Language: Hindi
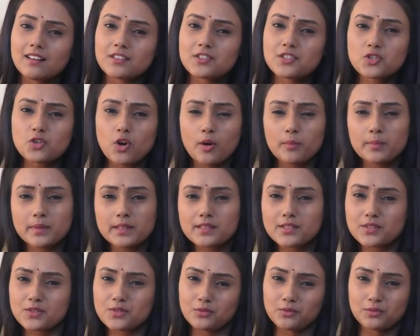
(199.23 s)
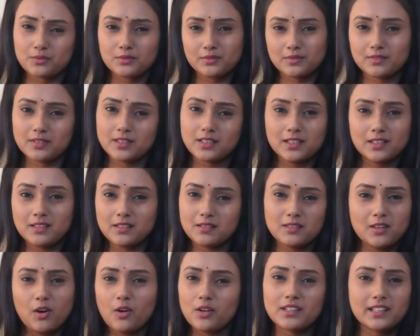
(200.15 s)
शॉपिंग स्टोर
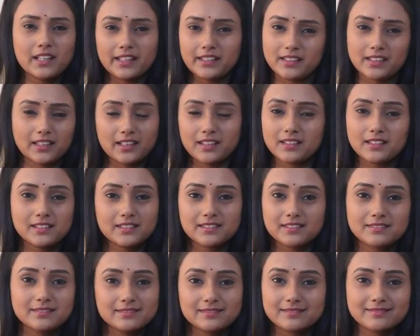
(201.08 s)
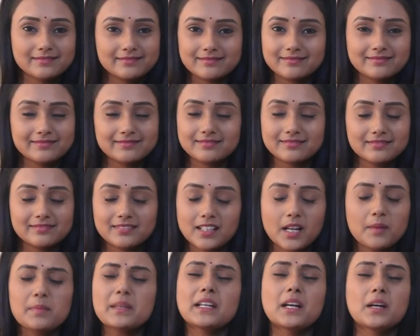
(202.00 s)
ऑनलाइन नहीं
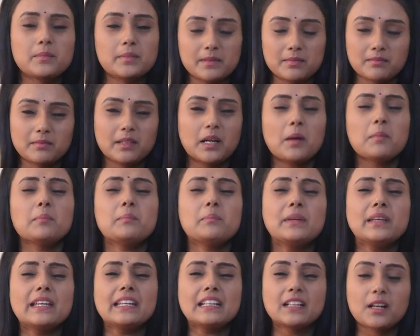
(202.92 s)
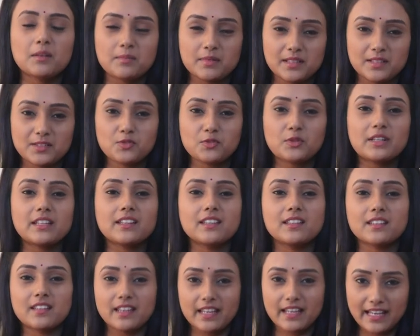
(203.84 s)
कभी कभी कभी कभी जो
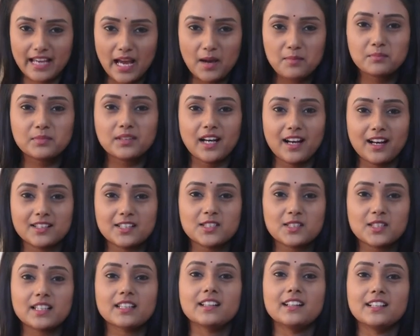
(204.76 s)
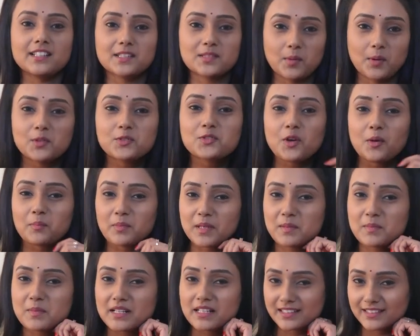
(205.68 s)
कि एक ऐप था जिससे गर्ल्स बहुत
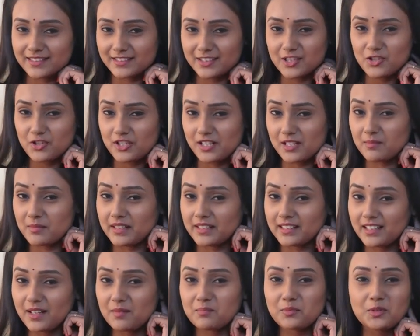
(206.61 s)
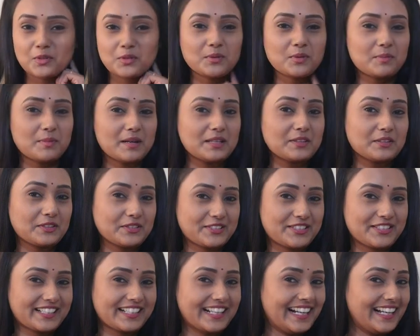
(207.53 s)
शॉपिंग भी करती थी शीन बट अब तो वो बंद हो
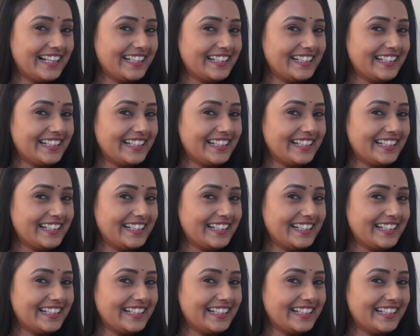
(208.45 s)
चुका